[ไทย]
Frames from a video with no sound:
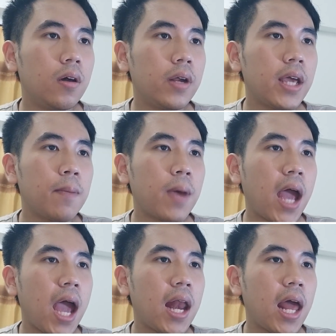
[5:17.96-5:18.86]
เรียนม
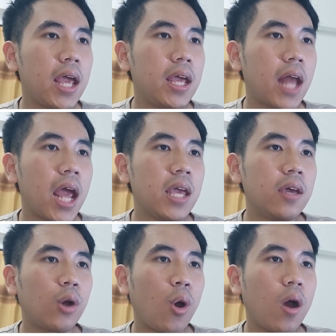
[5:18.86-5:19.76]
หาลัยไหน
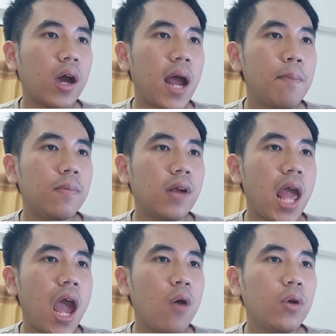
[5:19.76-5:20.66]
หรอครับ
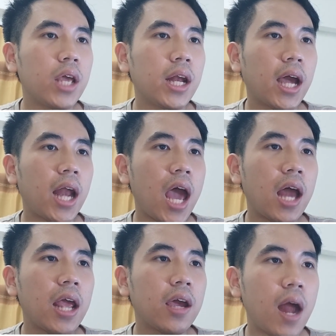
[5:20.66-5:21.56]
แล้วเรียนคณะอะ
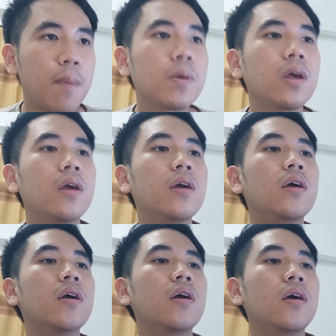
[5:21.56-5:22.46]
ไรครับ
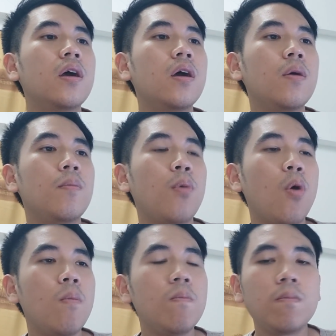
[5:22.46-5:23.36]
ผ
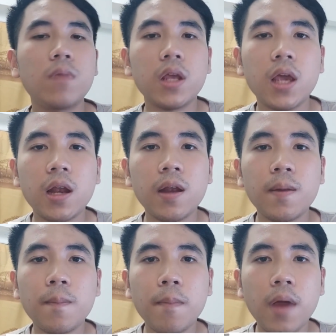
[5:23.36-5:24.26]
มเรียน
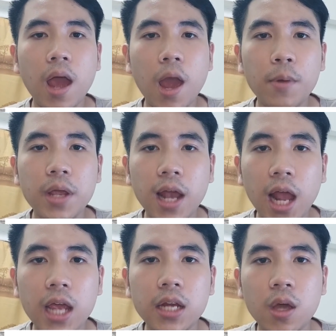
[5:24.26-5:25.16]
มหาวิทยา
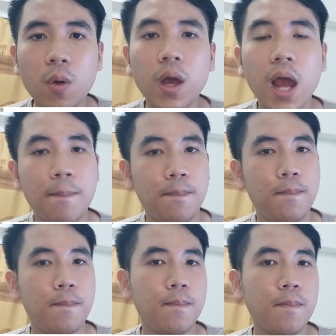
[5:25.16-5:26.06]
ลัยเดียวกับ
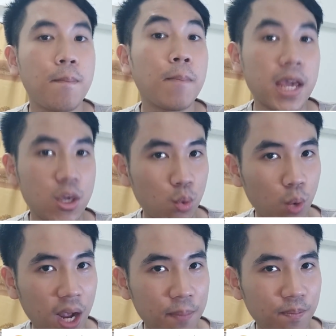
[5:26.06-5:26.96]
มายู
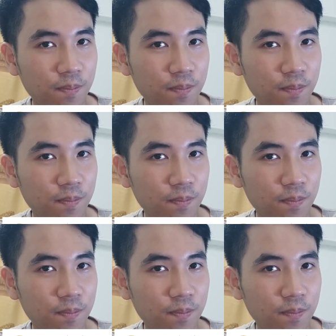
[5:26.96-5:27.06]
ครับ